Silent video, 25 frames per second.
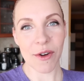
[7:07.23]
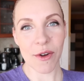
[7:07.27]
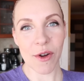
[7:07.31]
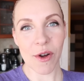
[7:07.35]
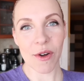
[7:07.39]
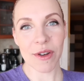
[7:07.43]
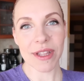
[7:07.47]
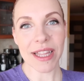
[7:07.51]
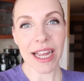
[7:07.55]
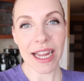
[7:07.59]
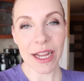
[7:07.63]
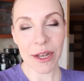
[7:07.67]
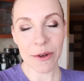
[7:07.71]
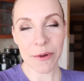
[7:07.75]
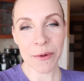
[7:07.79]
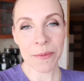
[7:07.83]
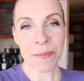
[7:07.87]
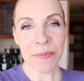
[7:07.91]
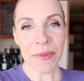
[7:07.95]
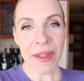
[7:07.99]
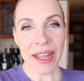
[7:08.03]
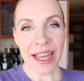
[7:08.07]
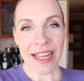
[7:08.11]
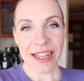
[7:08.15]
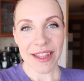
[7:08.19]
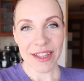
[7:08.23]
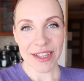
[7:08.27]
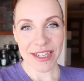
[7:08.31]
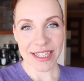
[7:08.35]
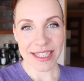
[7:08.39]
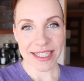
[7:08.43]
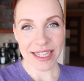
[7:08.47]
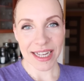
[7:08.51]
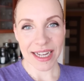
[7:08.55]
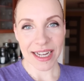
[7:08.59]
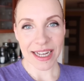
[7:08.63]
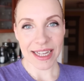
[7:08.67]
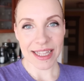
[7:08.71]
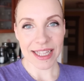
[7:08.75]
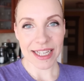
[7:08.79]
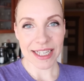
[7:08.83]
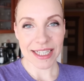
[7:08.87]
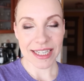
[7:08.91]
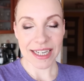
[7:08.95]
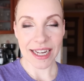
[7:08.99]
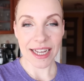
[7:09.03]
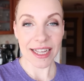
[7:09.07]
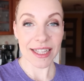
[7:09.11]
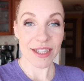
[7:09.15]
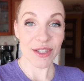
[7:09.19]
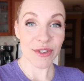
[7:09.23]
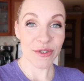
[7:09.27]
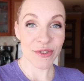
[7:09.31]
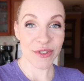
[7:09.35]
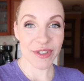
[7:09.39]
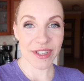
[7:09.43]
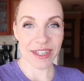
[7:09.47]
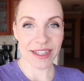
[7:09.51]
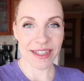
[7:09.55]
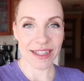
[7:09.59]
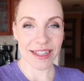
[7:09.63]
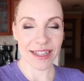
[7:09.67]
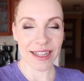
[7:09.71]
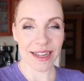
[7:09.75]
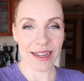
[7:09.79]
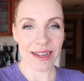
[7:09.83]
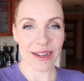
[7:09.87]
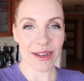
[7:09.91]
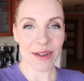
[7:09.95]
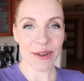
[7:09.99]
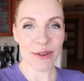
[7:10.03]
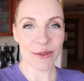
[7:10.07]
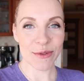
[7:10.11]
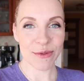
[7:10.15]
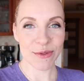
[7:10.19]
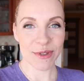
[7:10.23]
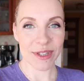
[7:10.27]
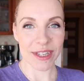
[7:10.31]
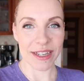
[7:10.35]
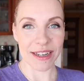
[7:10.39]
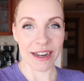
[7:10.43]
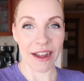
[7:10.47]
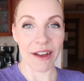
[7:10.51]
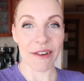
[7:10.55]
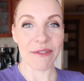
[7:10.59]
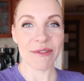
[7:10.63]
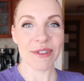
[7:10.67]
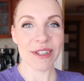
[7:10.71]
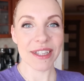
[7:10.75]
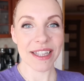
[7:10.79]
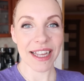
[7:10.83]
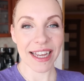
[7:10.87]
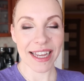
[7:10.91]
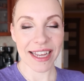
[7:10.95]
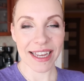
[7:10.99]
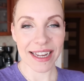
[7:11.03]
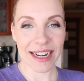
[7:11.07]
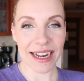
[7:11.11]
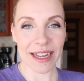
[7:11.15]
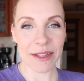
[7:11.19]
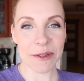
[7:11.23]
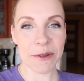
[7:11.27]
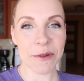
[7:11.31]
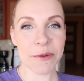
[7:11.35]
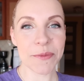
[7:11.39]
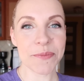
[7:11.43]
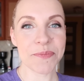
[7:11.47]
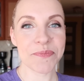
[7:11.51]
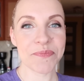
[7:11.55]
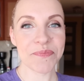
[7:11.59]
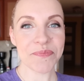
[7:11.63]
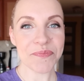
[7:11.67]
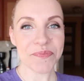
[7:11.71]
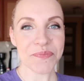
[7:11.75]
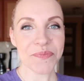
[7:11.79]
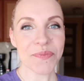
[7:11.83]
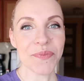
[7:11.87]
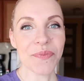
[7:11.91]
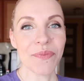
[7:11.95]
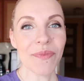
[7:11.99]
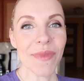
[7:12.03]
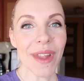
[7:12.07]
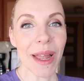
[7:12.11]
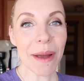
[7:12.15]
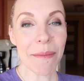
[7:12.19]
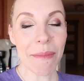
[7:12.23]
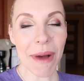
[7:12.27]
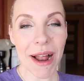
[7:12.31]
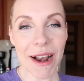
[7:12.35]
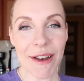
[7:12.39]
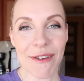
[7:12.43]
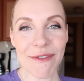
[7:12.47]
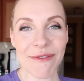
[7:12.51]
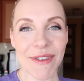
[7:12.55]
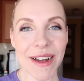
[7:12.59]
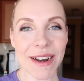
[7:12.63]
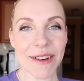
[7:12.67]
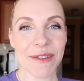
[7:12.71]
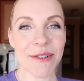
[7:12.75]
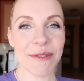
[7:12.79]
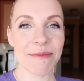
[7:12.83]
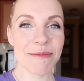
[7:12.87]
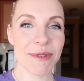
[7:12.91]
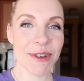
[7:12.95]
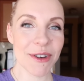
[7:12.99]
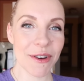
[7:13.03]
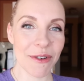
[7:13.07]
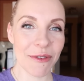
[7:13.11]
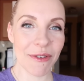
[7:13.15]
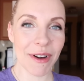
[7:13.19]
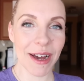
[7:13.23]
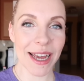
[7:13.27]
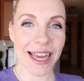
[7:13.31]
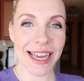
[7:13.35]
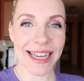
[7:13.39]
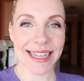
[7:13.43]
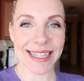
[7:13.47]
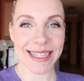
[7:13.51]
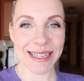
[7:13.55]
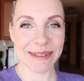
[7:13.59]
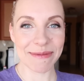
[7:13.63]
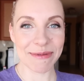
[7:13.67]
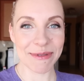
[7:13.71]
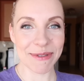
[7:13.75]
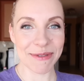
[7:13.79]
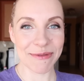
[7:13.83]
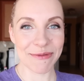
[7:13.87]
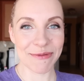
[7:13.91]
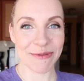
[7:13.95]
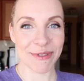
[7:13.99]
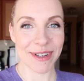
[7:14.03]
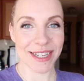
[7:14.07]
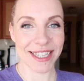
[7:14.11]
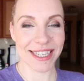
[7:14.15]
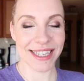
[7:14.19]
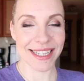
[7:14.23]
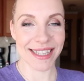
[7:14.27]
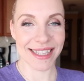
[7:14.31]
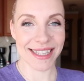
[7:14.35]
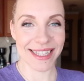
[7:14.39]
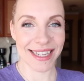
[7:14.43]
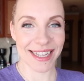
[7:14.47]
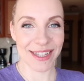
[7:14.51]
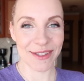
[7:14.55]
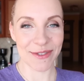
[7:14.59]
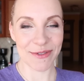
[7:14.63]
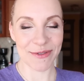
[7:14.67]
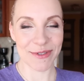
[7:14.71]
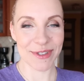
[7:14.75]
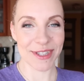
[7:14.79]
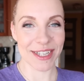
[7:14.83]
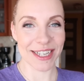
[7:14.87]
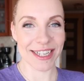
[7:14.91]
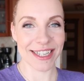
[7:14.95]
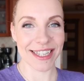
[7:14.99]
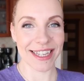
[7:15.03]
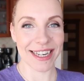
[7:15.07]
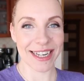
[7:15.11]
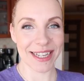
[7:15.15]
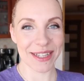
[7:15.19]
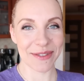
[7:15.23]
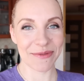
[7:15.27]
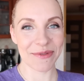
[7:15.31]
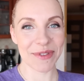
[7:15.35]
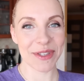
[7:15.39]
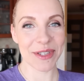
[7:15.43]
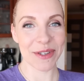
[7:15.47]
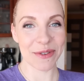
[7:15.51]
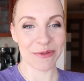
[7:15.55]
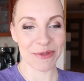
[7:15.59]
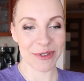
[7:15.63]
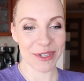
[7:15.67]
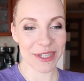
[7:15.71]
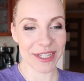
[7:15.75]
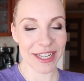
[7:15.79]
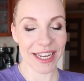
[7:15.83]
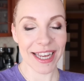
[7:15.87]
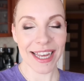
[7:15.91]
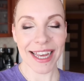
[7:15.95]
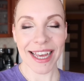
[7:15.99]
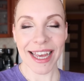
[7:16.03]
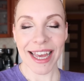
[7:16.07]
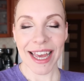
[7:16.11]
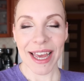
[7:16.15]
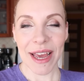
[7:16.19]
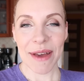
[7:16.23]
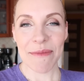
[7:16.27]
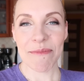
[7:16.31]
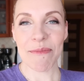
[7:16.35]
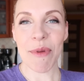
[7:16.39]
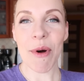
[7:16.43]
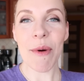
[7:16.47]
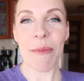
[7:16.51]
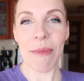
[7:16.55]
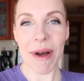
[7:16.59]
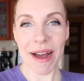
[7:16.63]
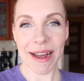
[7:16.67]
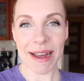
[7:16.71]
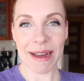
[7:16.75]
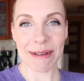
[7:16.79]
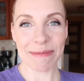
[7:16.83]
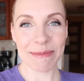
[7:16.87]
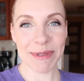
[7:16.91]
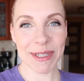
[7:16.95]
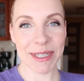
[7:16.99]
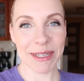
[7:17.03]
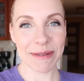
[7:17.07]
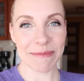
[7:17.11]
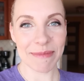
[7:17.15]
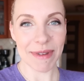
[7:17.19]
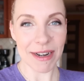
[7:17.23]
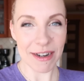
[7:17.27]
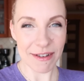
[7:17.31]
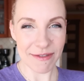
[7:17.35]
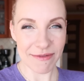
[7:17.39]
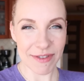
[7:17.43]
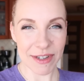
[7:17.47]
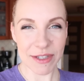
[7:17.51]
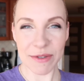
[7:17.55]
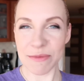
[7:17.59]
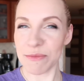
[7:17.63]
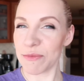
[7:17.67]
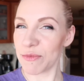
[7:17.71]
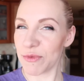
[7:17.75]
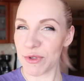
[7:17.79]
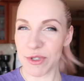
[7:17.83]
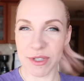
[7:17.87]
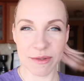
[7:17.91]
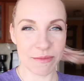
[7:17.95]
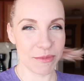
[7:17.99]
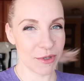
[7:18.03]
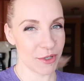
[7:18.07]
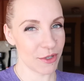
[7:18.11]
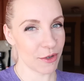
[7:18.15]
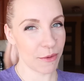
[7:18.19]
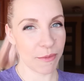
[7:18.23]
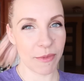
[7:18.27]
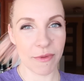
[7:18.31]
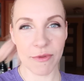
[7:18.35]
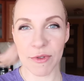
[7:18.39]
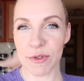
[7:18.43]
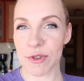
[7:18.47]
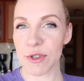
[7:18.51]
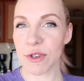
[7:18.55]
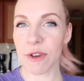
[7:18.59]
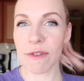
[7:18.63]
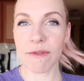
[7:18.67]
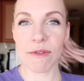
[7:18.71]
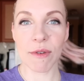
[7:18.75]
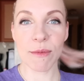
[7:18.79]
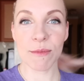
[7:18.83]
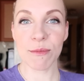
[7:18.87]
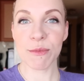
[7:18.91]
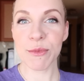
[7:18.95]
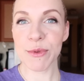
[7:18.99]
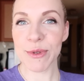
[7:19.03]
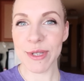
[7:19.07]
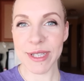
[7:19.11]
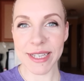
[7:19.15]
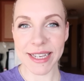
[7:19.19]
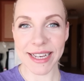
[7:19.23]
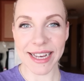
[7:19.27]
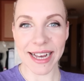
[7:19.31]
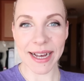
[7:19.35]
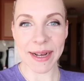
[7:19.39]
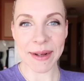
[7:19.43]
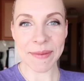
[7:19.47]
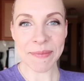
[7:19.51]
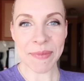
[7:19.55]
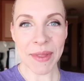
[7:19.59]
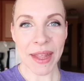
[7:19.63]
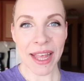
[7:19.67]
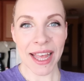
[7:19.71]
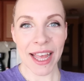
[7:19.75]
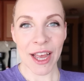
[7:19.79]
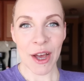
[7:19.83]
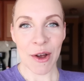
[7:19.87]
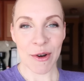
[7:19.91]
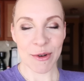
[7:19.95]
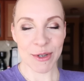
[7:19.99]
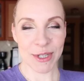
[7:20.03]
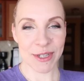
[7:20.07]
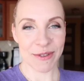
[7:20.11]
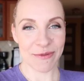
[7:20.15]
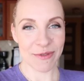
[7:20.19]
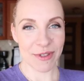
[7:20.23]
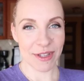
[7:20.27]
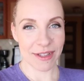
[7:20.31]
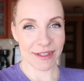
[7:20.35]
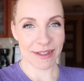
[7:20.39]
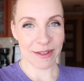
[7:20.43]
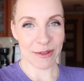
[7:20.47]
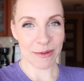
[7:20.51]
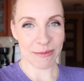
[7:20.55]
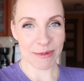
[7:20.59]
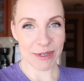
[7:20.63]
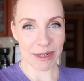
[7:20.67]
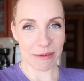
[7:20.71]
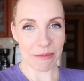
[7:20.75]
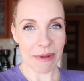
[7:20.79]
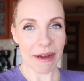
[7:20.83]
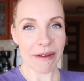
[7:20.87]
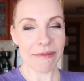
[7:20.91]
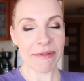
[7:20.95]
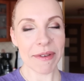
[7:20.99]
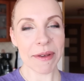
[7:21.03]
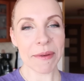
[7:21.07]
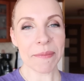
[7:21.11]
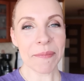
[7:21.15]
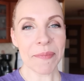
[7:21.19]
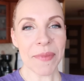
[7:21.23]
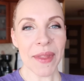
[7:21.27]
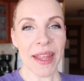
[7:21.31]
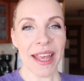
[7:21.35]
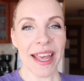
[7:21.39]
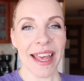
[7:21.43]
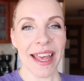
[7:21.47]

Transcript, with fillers: tego koktajlu. To jest taka nasza codzienna rutyna. Wstaję rano, malowanko Mikołajek ze mną w łazience, to już też nieraz widziałyście, pomaga mi się malować, musi być obowiązkowo muzyka, on się wtedy dobrze bawi.